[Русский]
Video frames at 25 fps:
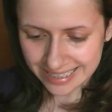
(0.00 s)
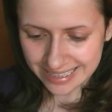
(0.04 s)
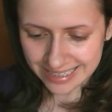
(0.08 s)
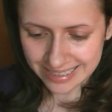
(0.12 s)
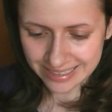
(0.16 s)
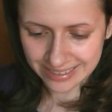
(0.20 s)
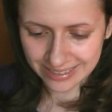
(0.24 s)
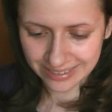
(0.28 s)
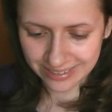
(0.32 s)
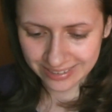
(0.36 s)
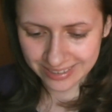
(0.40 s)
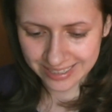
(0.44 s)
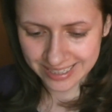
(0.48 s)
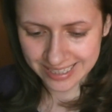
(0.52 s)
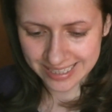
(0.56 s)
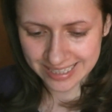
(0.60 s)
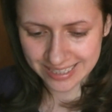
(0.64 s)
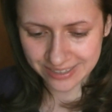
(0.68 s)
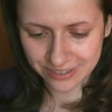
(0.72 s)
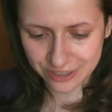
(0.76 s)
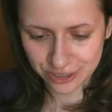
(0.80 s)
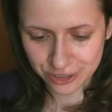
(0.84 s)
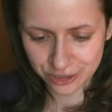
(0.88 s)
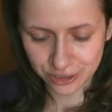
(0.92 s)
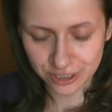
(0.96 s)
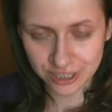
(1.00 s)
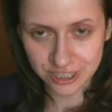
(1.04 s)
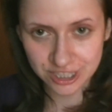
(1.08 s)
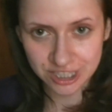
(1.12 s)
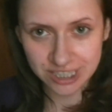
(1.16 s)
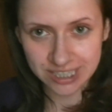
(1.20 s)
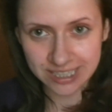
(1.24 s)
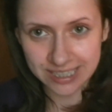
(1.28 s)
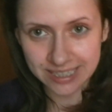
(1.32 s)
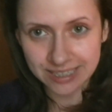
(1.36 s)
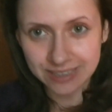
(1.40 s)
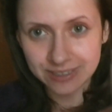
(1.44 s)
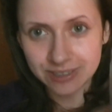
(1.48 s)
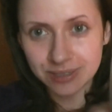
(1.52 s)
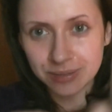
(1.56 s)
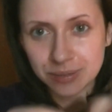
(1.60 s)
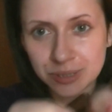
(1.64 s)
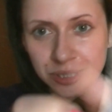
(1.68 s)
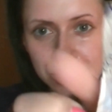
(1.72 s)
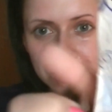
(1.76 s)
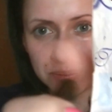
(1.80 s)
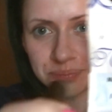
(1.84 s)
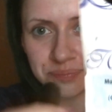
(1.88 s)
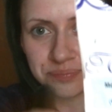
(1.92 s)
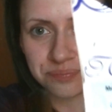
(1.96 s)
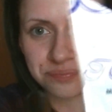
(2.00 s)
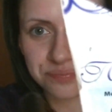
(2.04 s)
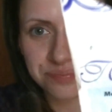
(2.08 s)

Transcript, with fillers: Ой, девчоночки, в общем,